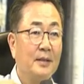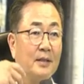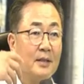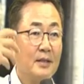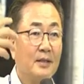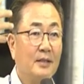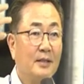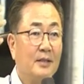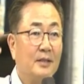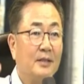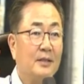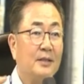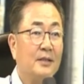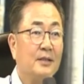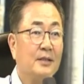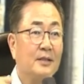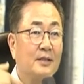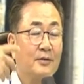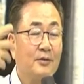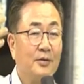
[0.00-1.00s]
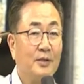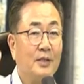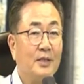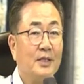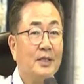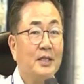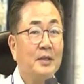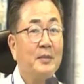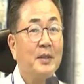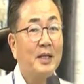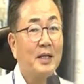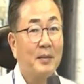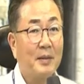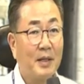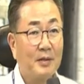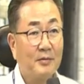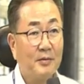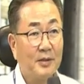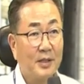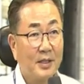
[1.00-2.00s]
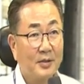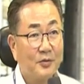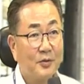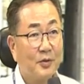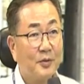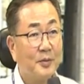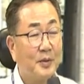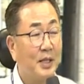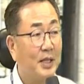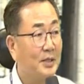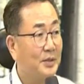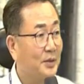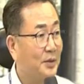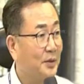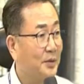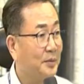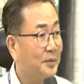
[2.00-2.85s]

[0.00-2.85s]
어, 뒷그림 하나 받고 이렇게 수업을 하죠.